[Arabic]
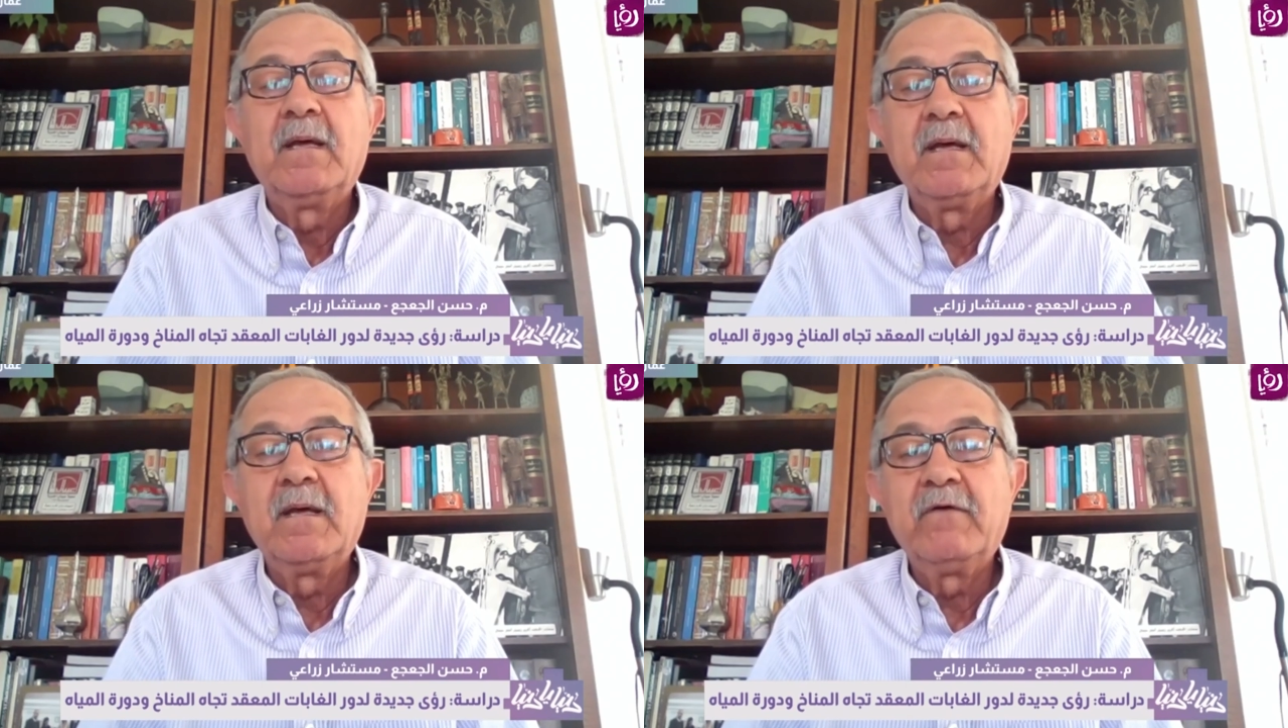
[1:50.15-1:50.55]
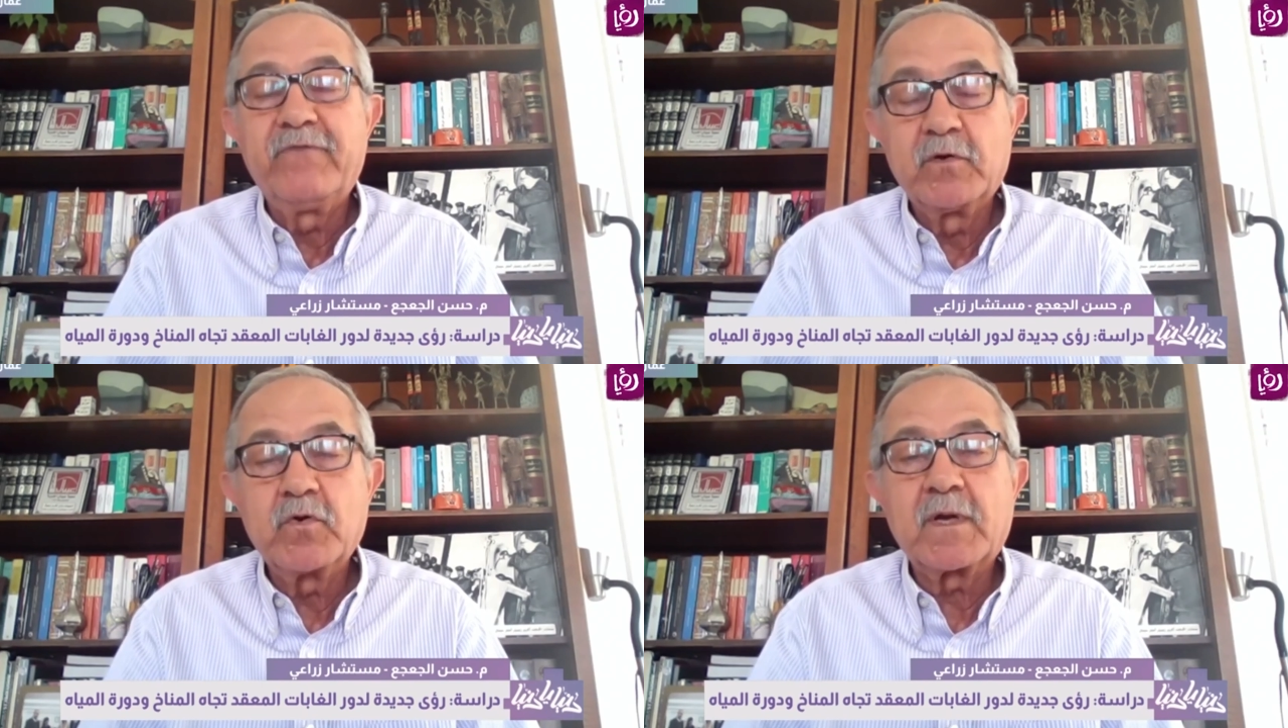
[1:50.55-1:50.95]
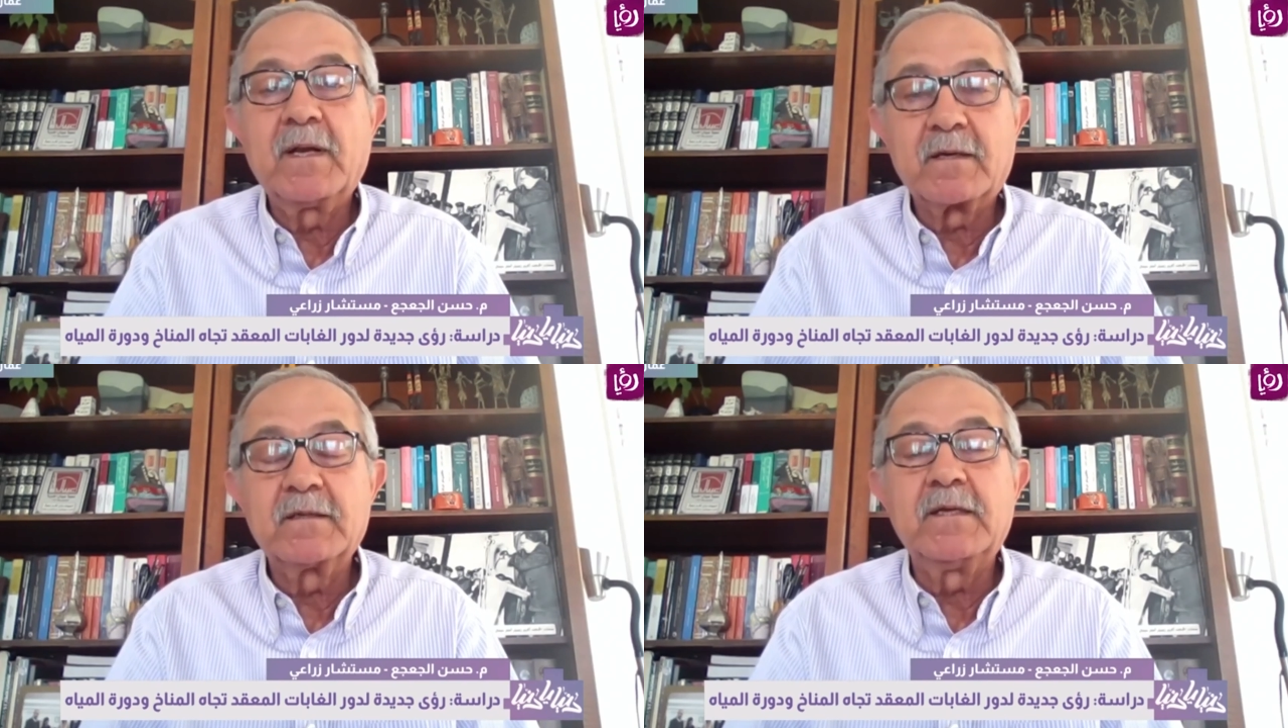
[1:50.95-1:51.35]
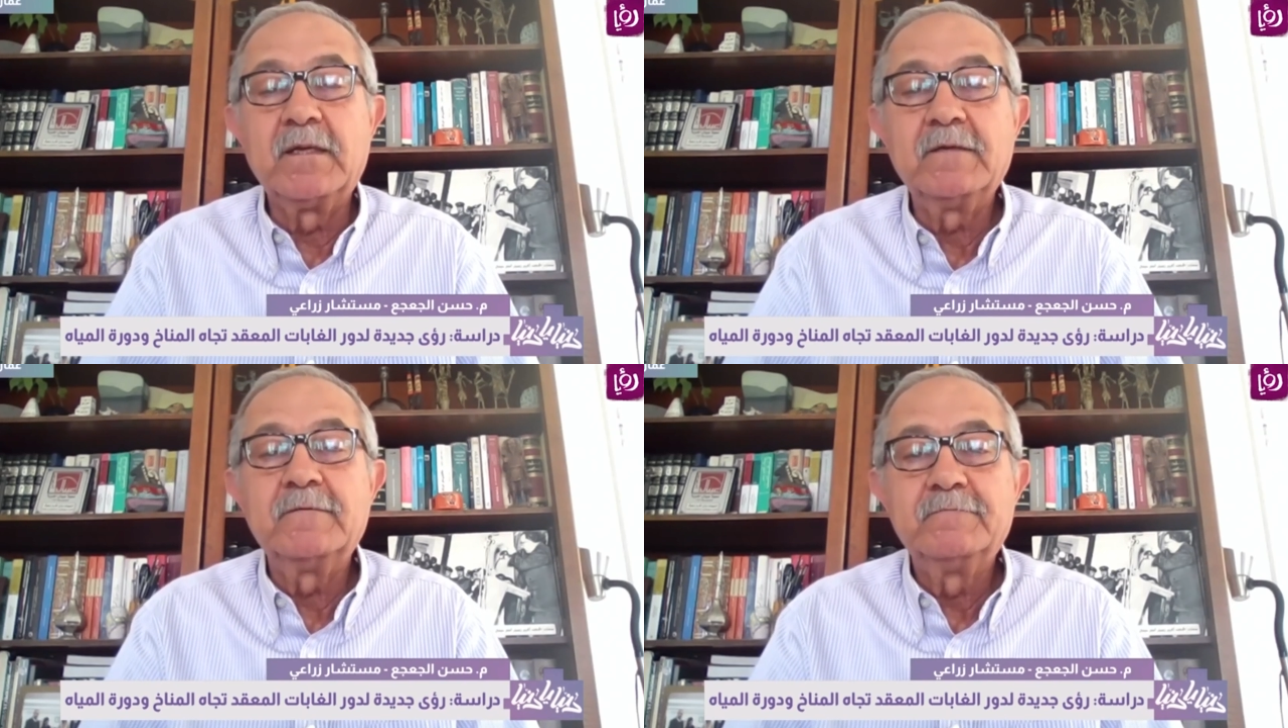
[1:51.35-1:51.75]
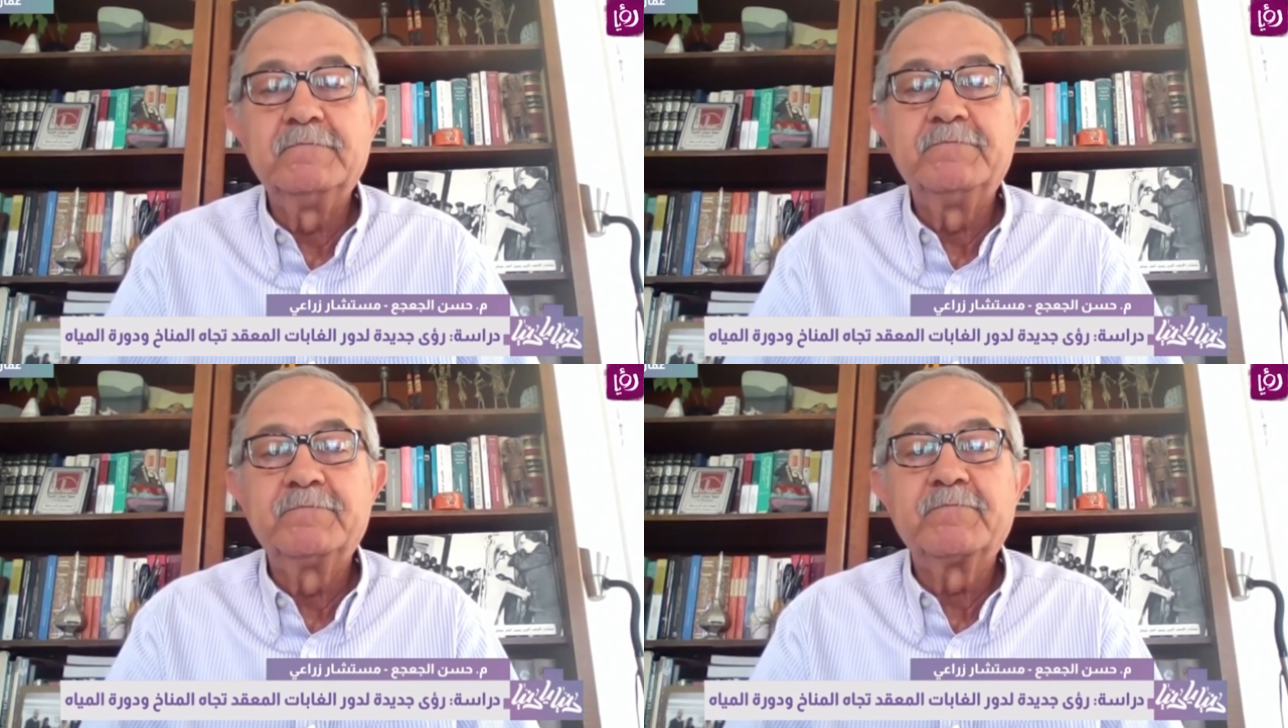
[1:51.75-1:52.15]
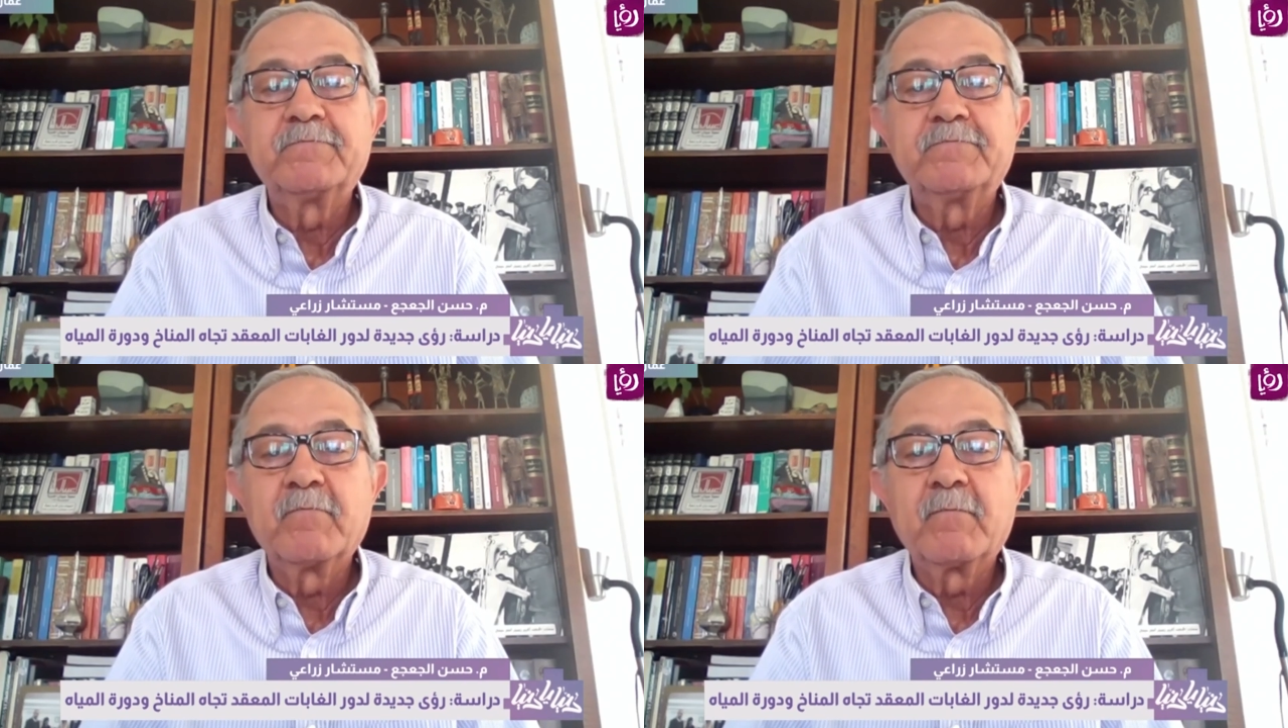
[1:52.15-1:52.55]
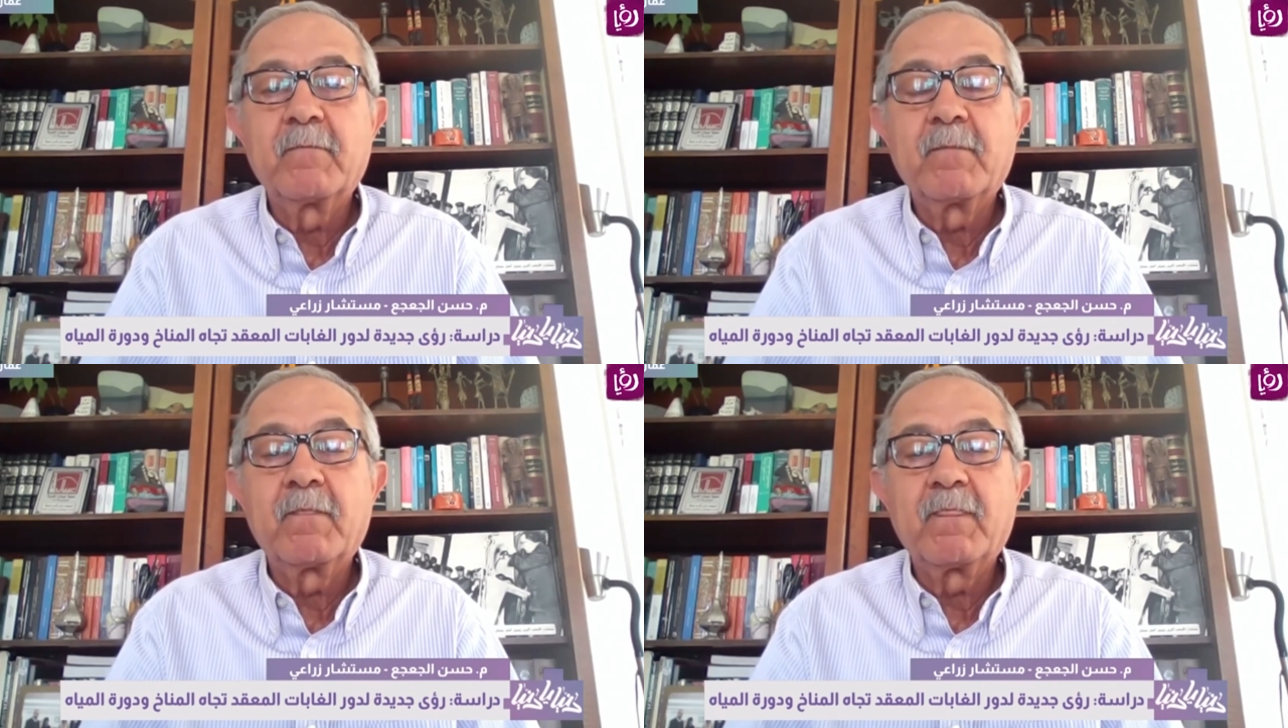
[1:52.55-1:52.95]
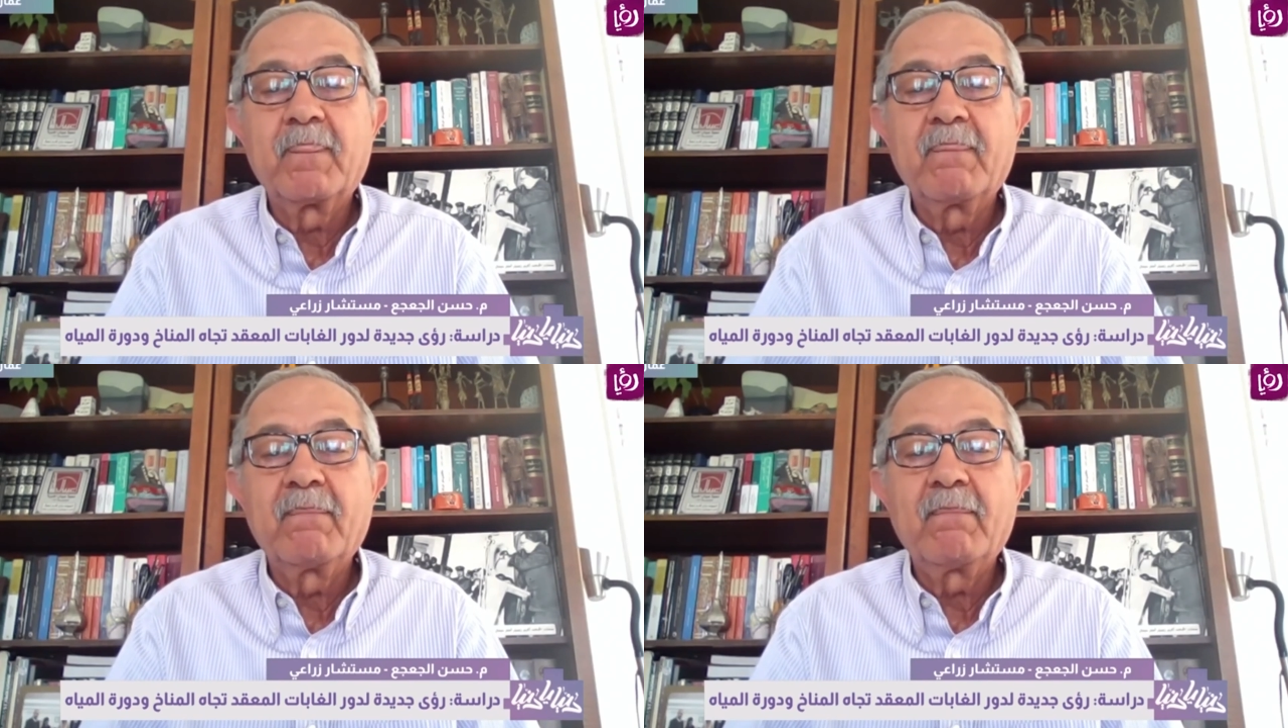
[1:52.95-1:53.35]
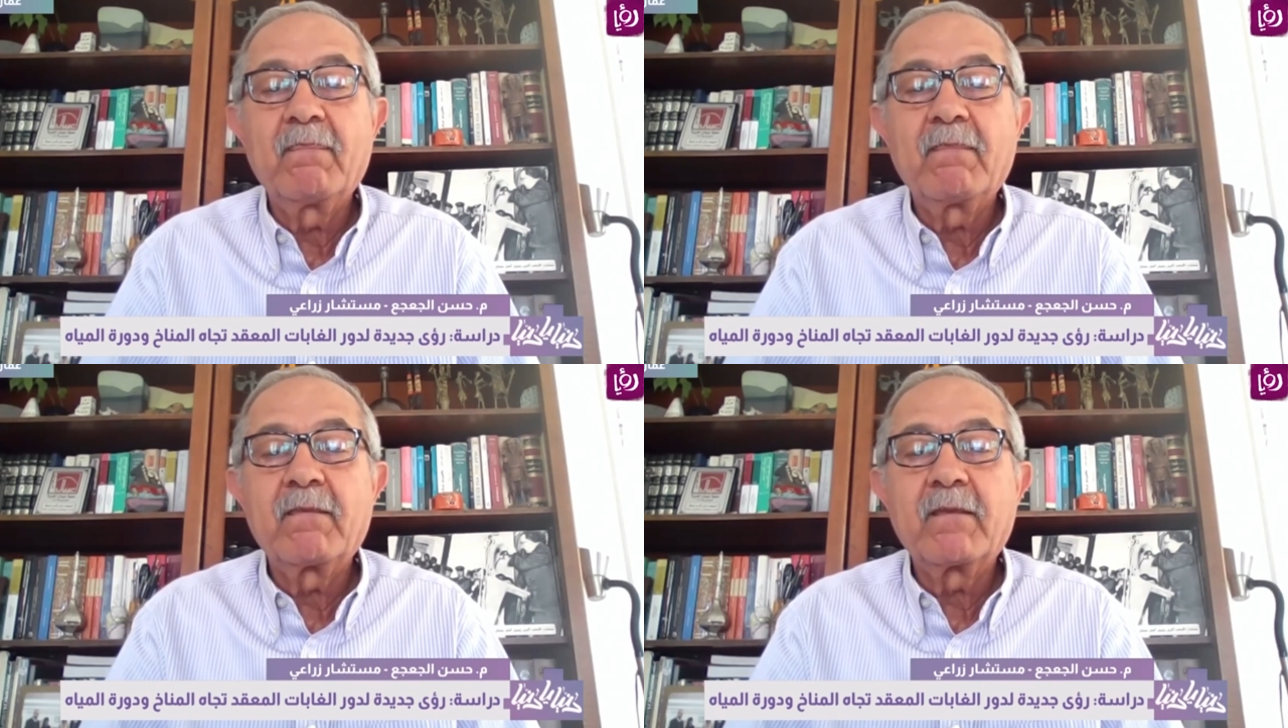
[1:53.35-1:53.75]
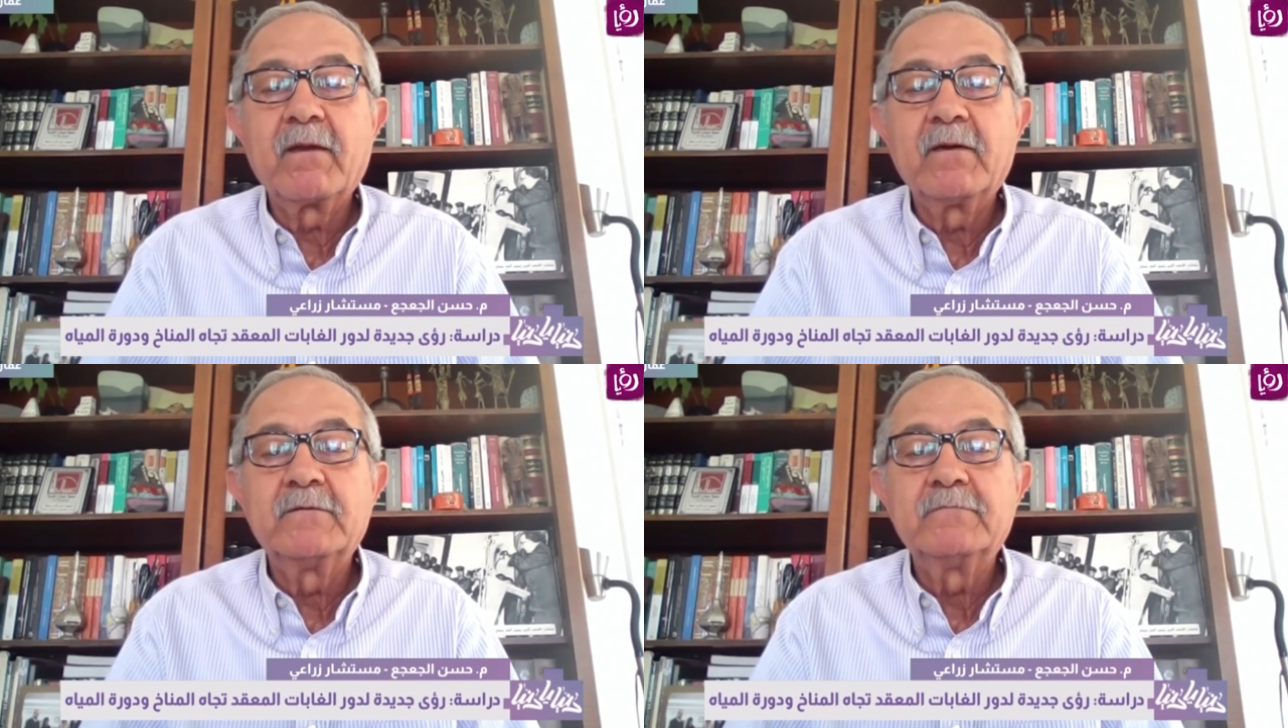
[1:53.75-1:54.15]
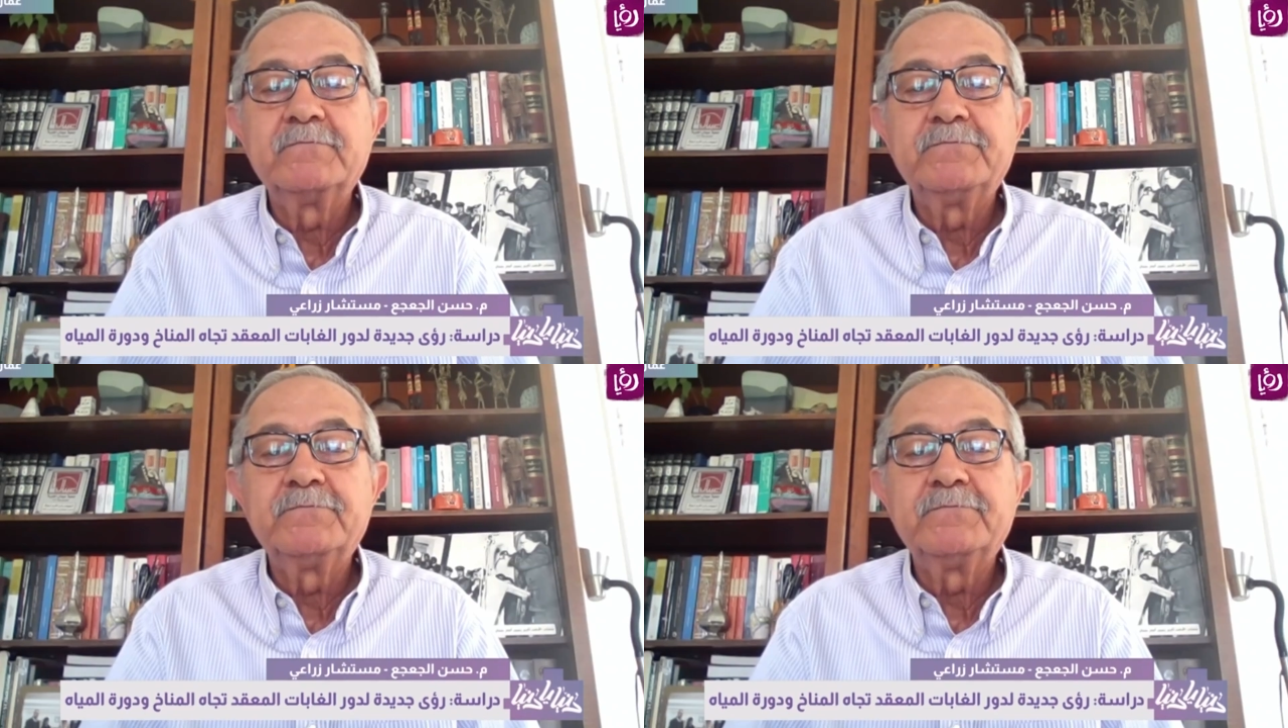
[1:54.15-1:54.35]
في الكره الارضيه نعم آه، مهندس حسن هل هناك